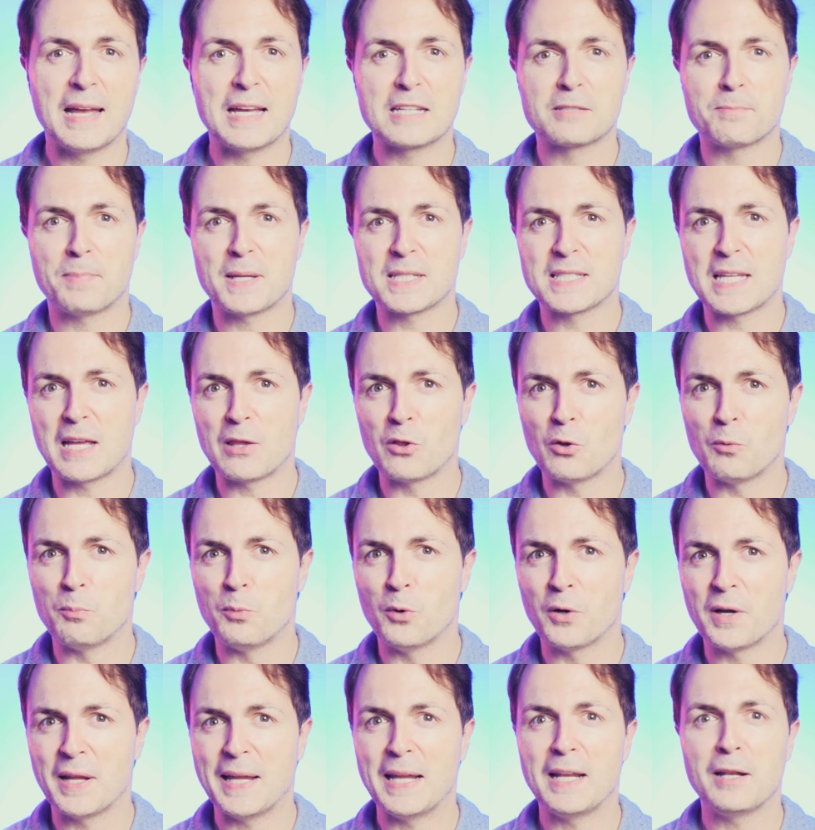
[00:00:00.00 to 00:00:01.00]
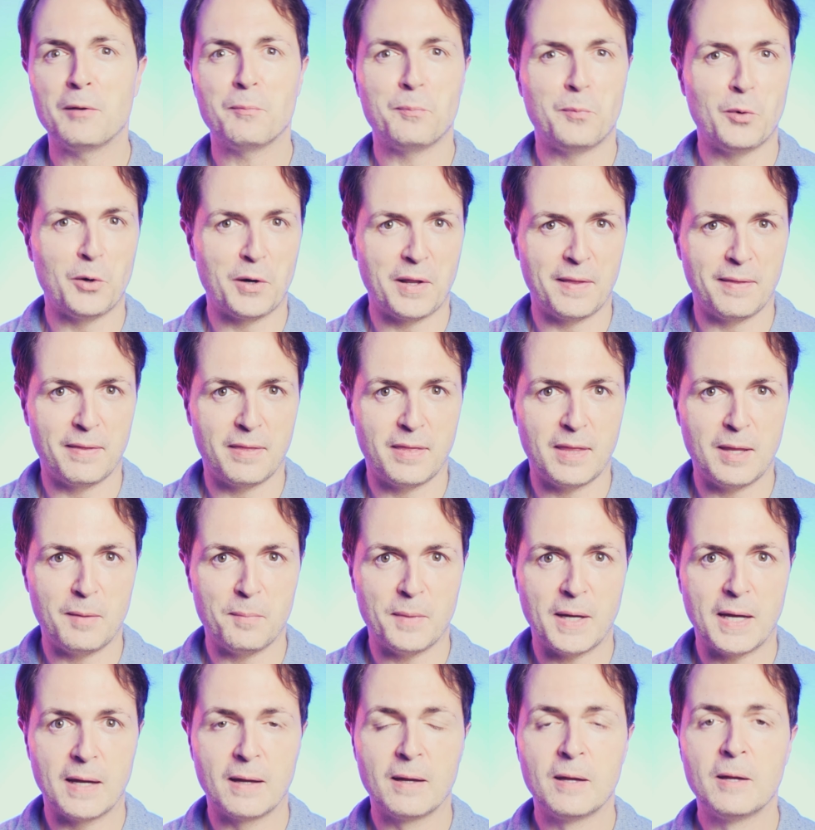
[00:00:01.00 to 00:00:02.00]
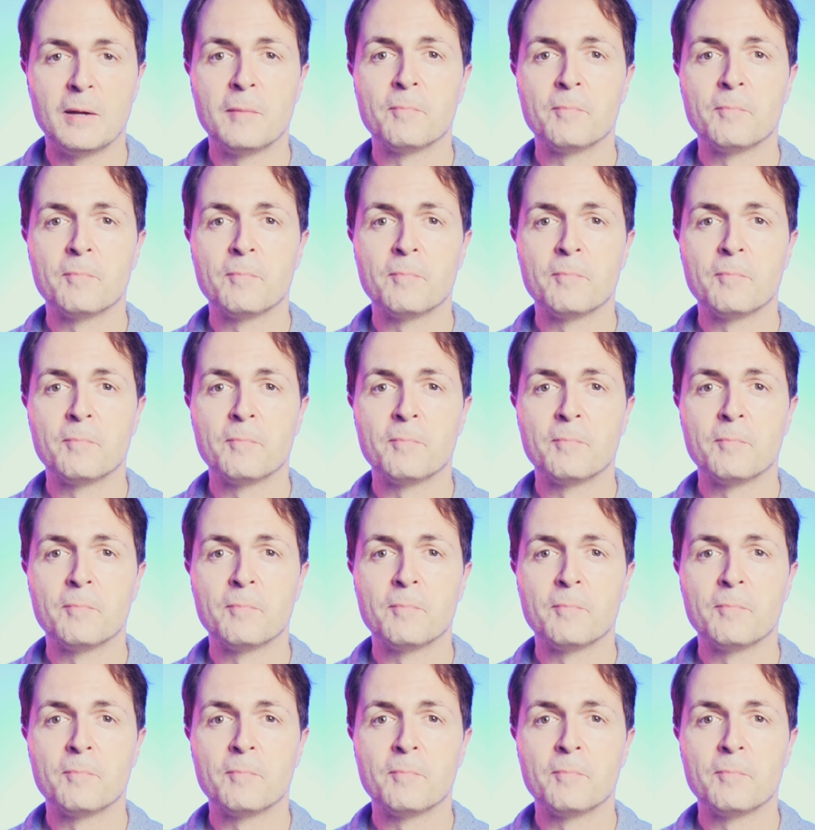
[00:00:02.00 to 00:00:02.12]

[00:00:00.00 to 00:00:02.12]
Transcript: has pasado por él por encima,